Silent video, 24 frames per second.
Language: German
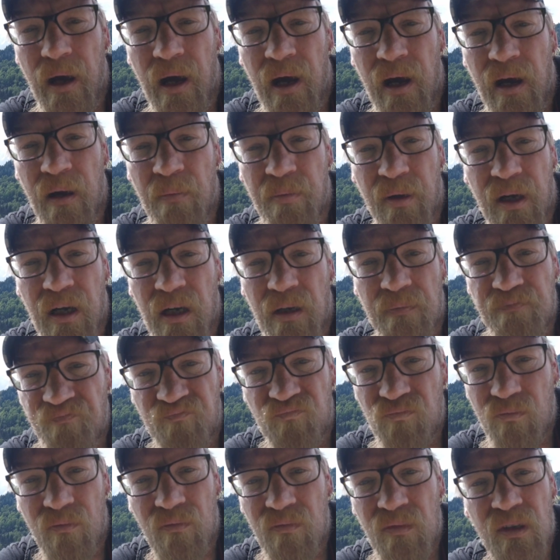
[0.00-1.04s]
aber
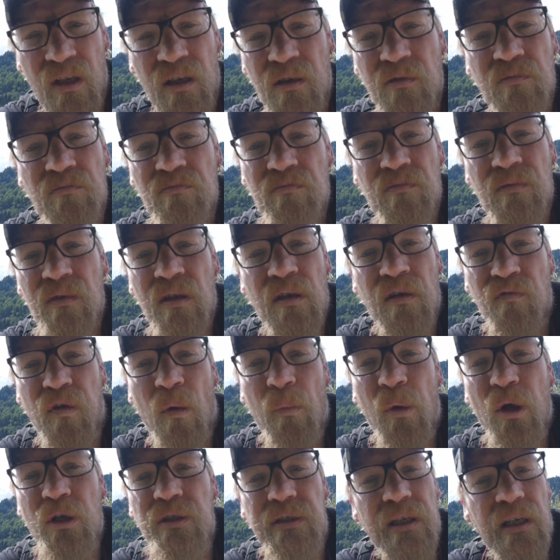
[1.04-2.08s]

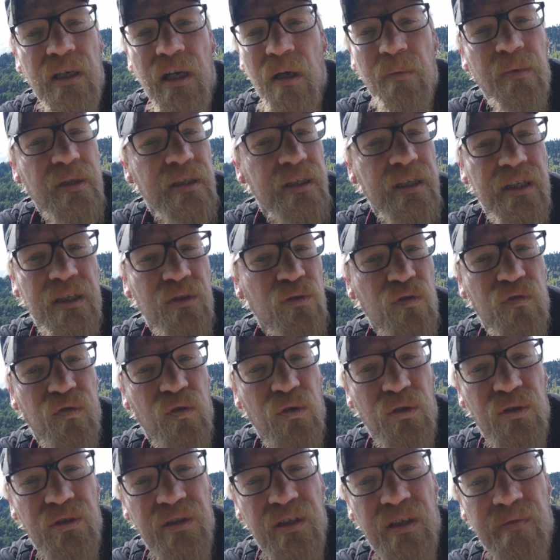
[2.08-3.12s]
vom Hündchen kann man nie genug
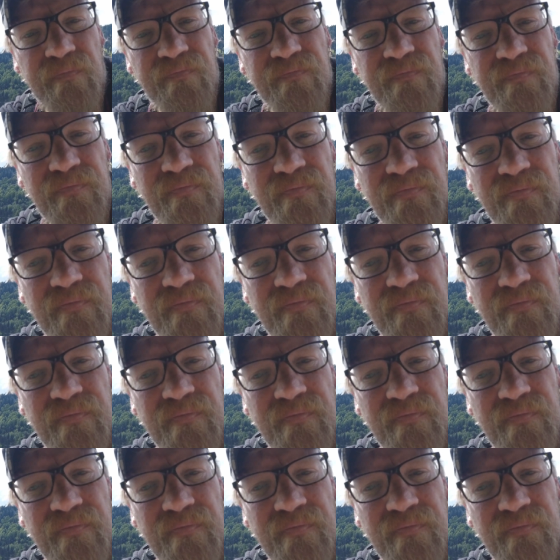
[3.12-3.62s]
Fotos haben.